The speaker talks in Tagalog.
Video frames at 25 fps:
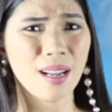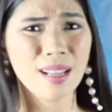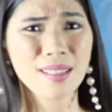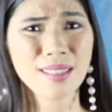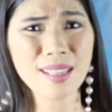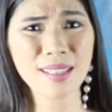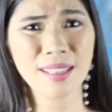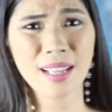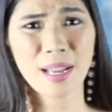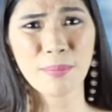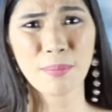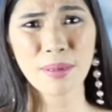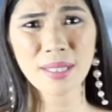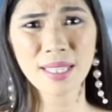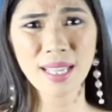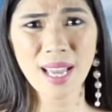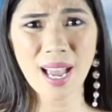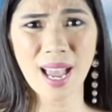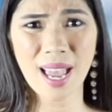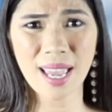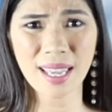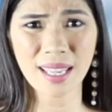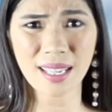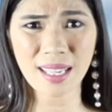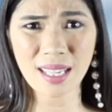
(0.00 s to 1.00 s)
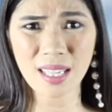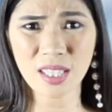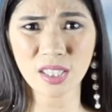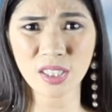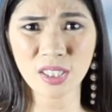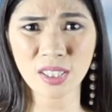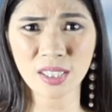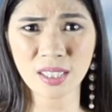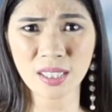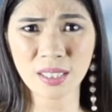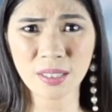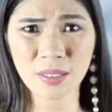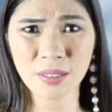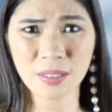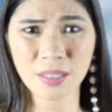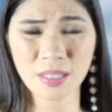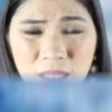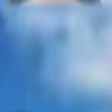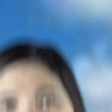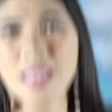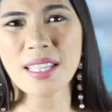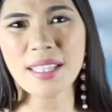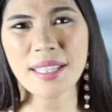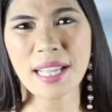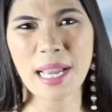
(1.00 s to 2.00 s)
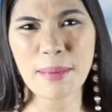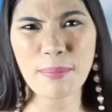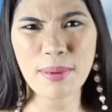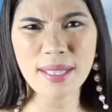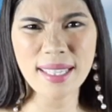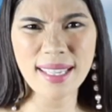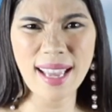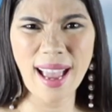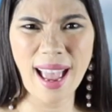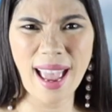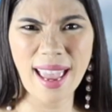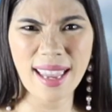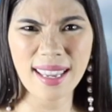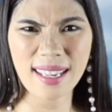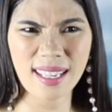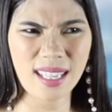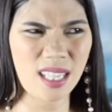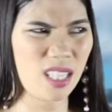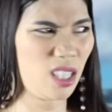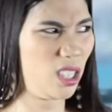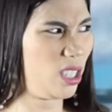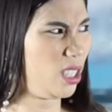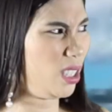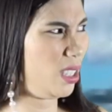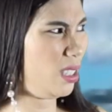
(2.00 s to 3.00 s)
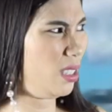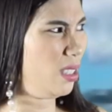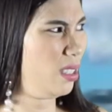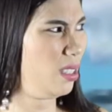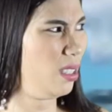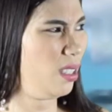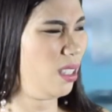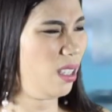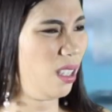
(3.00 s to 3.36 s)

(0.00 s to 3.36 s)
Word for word: Nasaan nga ba si Irish? Nasaan nga ba si Irish?